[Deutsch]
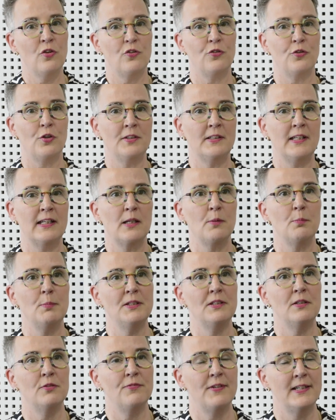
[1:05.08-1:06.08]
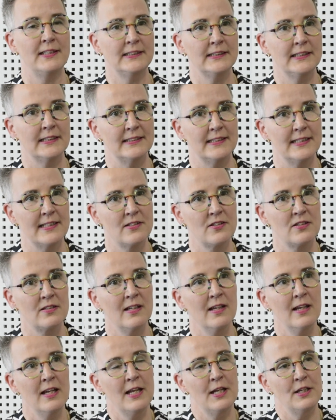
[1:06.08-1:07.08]
Sondergebiete festgesetzt.
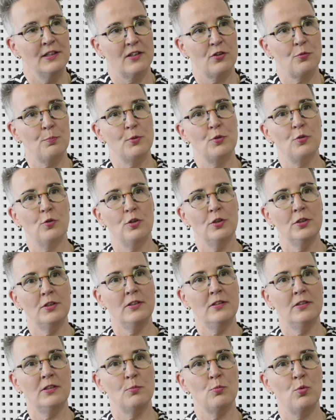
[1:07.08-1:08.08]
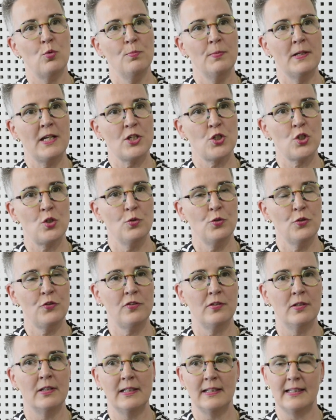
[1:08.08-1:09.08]
Das bedeutet im
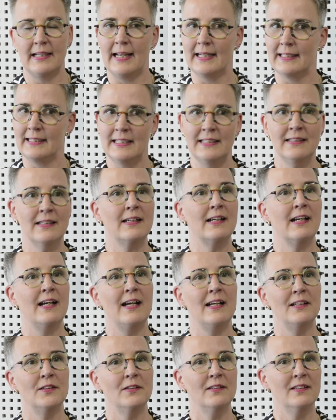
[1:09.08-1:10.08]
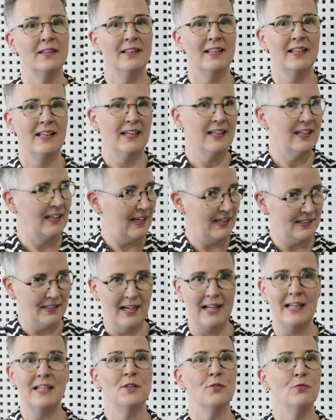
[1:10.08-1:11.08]
Umkehrschluss kein Kindergarten, keine
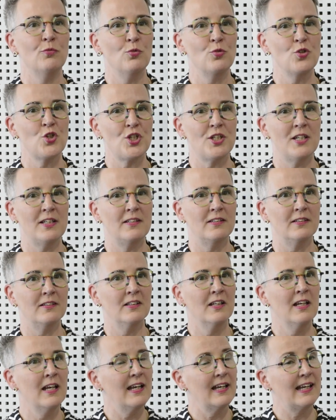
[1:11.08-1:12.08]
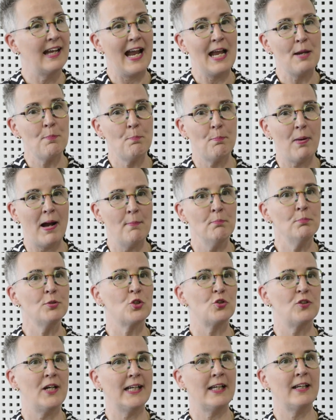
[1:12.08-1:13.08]
alten Wohnstädte, kein
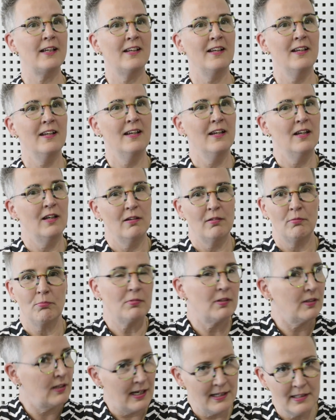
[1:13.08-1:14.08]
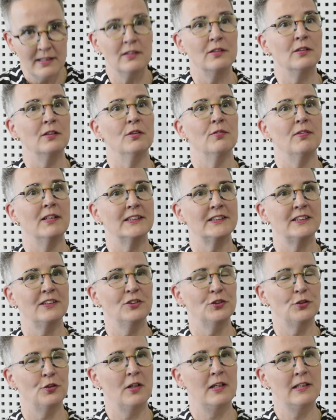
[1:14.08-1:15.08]
Pumptrack, kein irgendwas,
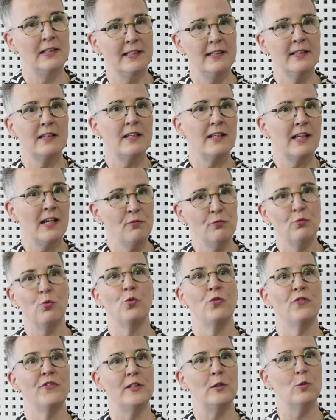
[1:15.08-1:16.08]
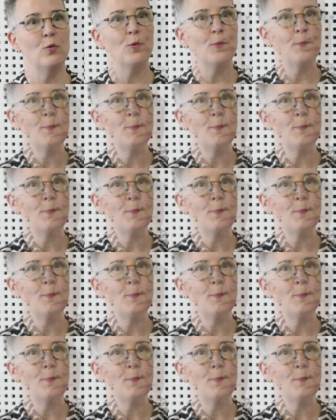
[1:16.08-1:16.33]
sondern lediglich ein Wohnsilo.